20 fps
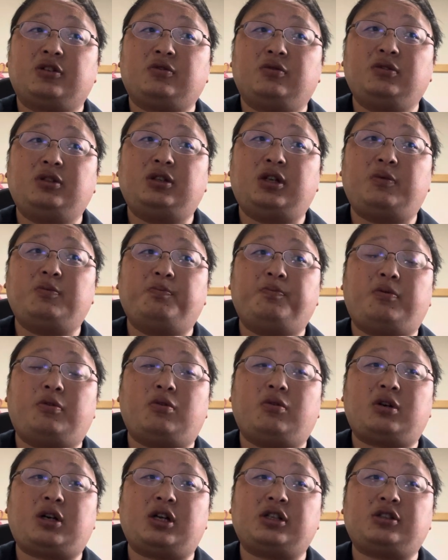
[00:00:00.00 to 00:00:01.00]
そんな
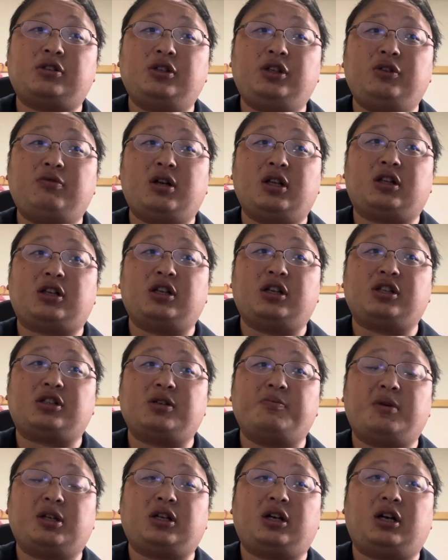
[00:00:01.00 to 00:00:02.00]
ボロカスに言われてです
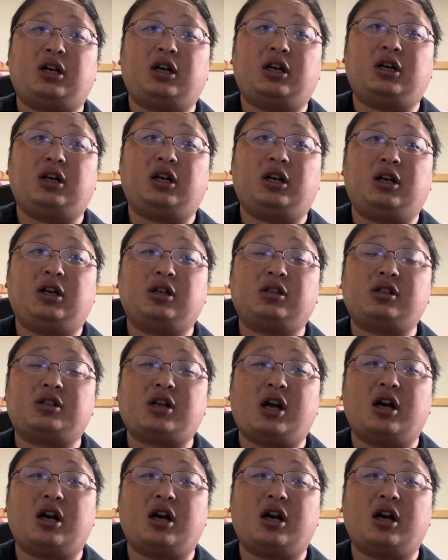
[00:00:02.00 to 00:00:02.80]
ね、また、